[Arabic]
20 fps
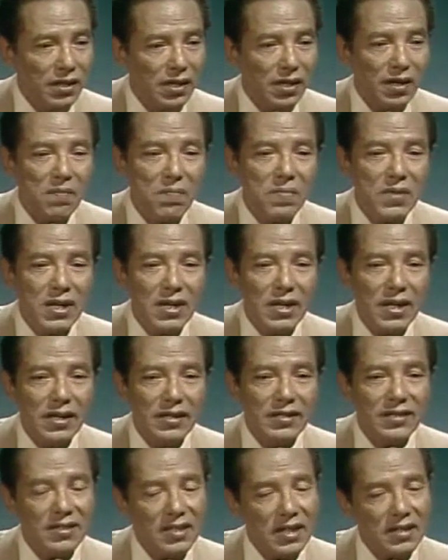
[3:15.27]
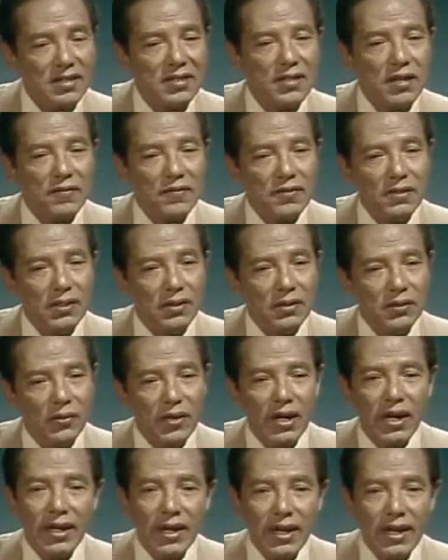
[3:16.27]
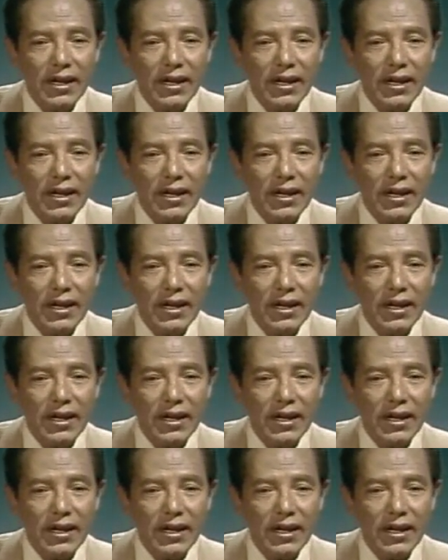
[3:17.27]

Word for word: ربنا استثنى فيه وقال